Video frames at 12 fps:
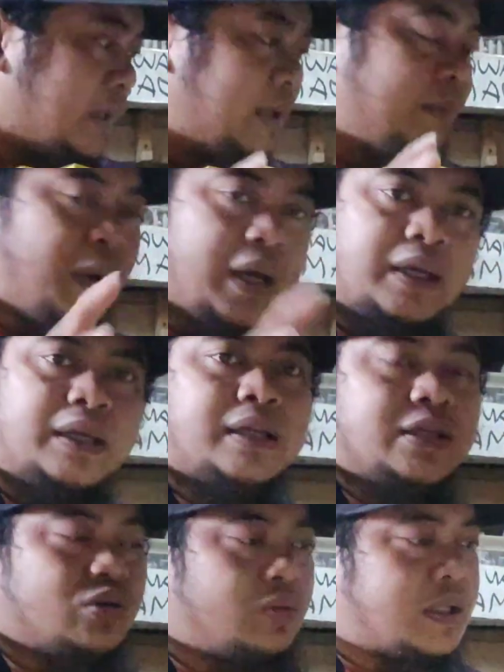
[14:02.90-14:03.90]
ini pagi
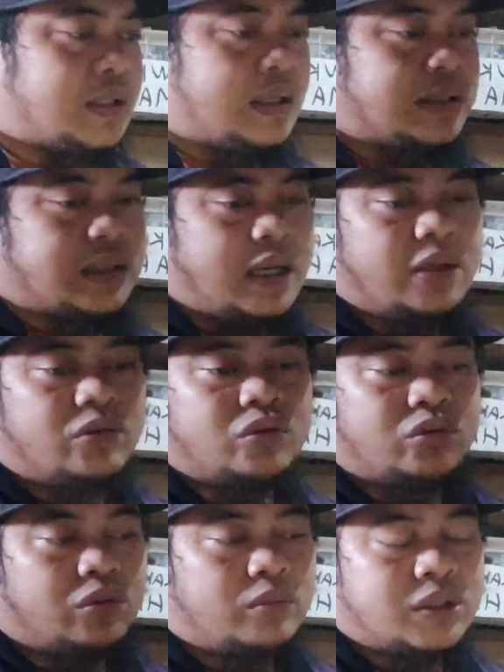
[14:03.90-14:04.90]
ini sudah selesai untuk